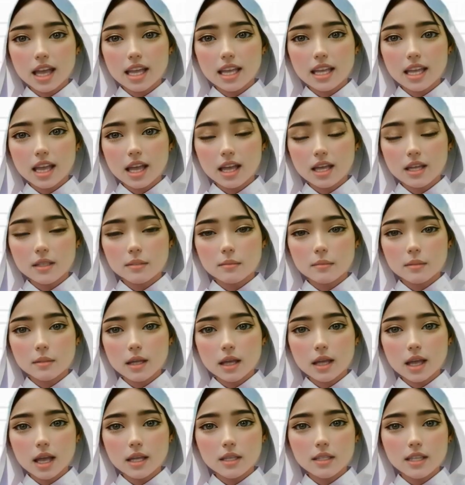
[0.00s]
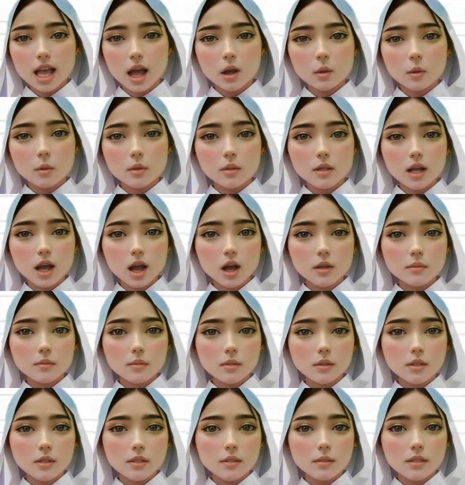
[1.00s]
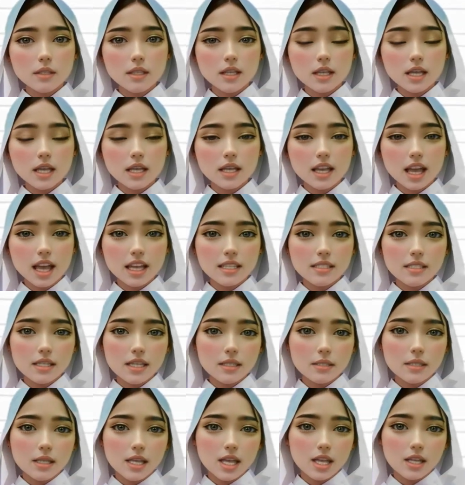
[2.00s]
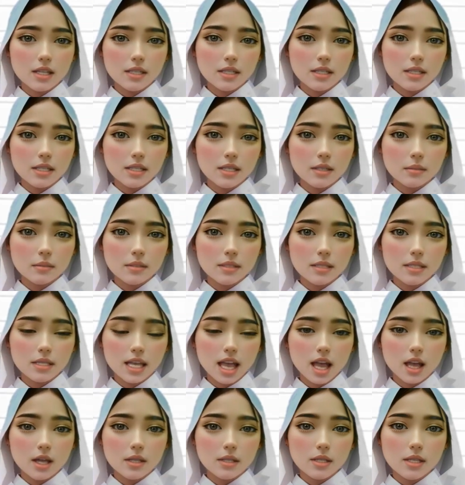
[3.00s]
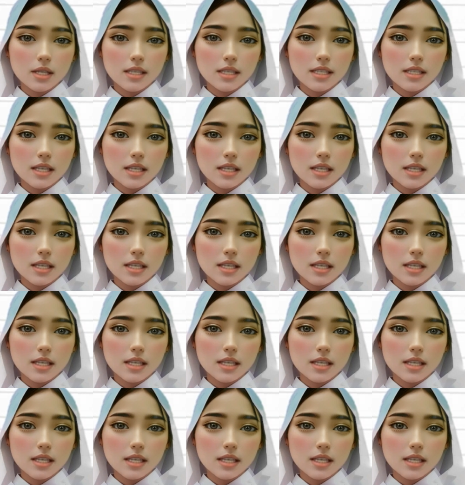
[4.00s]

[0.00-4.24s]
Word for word: raya atau off-road. Ia terdiri dari